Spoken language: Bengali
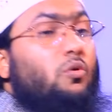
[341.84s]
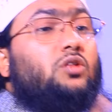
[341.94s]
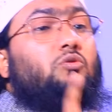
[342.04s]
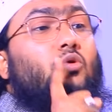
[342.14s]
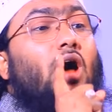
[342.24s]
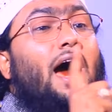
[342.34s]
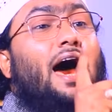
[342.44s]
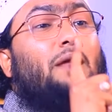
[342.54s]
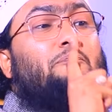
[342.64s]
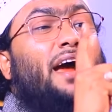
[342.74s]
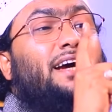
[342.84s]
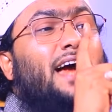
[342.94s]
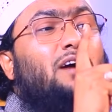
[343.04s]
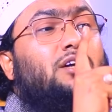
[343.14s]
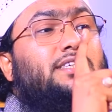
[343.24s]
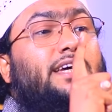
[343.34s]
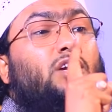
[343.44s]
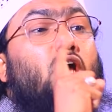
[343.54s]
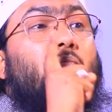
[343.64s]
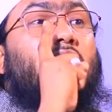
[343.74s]
অদ্দুহার ব্যাখ্যা করছেন
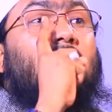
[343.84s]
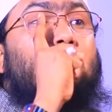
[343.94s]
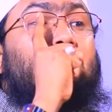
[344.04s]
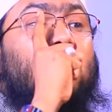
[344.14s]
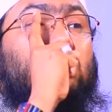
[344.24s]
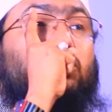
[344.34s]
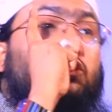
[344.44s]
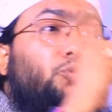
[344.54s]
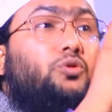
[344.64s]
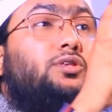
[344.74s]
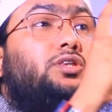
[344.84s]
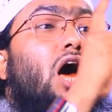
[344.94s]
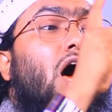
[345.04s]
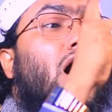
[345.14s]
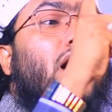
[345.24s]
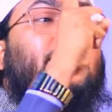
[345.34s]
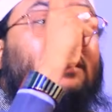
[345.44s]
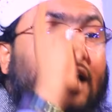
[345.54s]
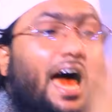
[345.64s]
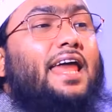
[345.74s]
নবীর আপনার সুন্দর
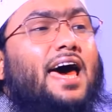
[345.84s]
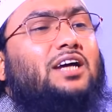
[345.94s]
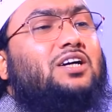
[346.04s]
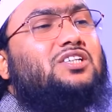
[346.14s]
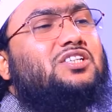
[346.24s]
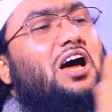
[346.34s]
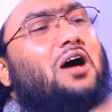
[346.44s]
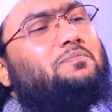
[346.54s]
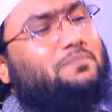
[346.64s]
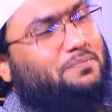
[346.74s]
চেহারার কসম